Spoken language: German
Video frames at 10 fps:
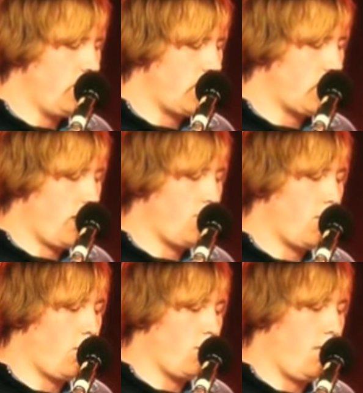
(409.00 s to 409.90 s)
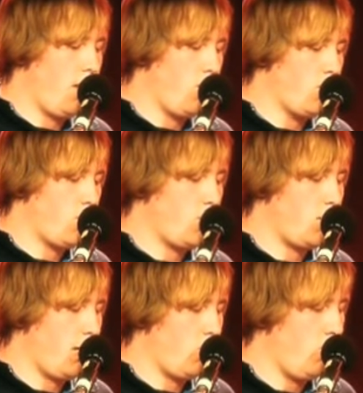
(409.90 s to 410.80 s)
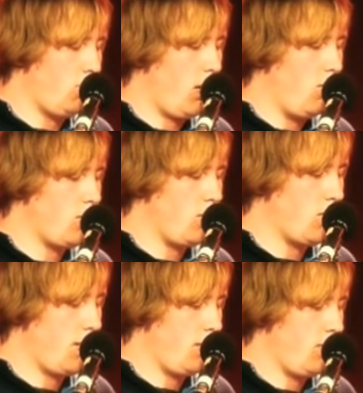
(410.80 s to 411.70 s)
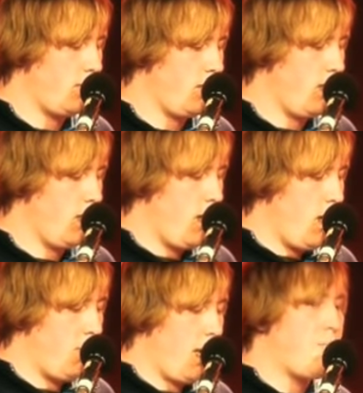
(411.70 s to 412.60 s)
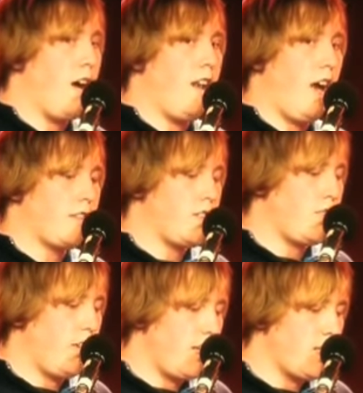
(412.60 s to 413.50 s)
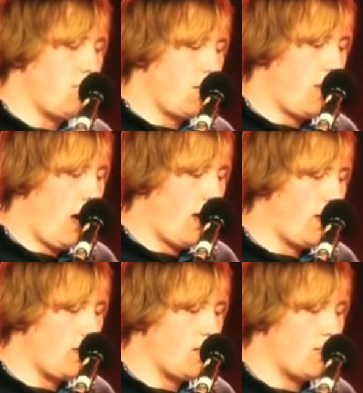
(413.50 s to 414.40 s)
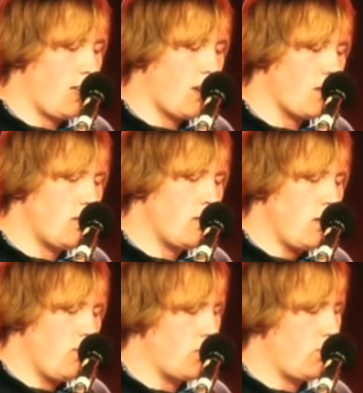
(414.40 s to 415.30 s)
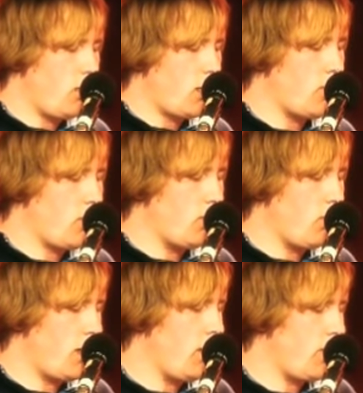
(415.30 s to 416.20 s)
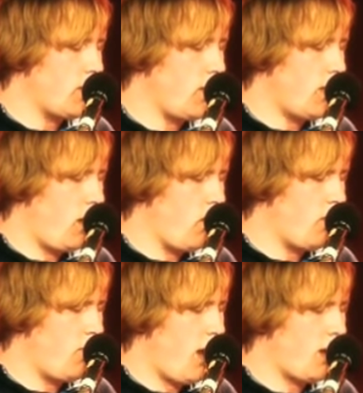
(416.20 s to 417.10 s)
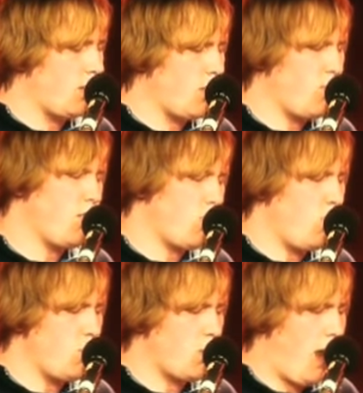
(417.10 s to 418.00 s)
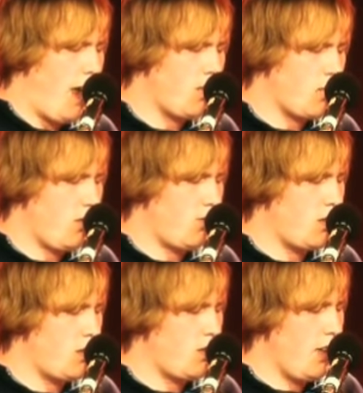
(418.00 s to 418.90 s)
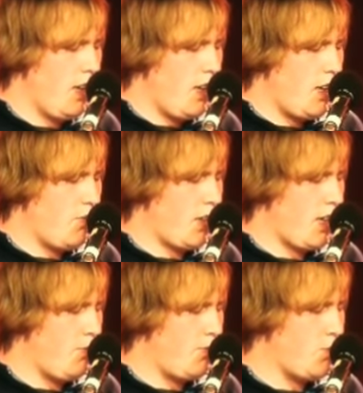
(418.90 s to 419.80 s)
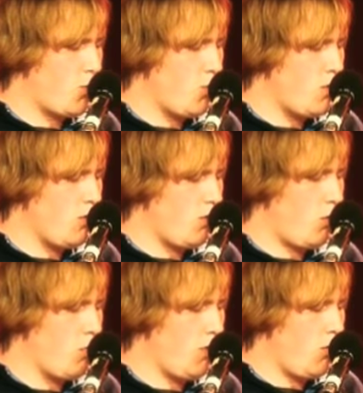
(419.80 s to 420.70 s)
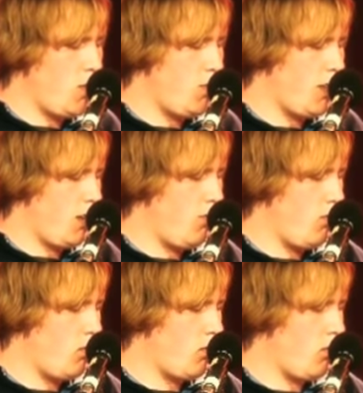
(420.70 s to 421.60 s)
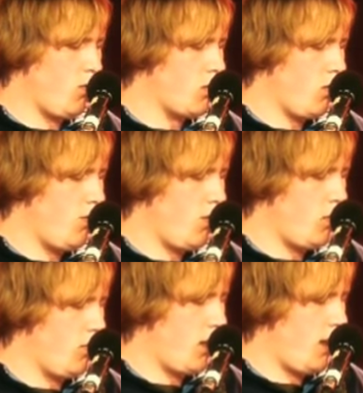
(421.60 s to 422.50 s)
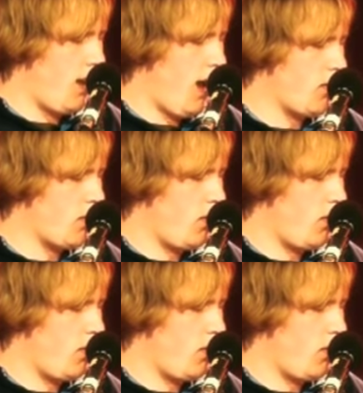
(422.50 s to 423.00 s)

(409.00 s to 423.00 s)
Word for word: Dann standen wir noch eine Weile unschlüssig herum, draußen, es regnete. Mit einem Mal hakte sich Vanessa bei mir ein, ich sah sie an, versuchte das zu ignorieren, was in ihren Augen flackerte, so eine komische Leidenschaft, die sich in verkrampftem Küssen und Rumgefummel bei ihr auf dem Kokosläufer wohl würde entladen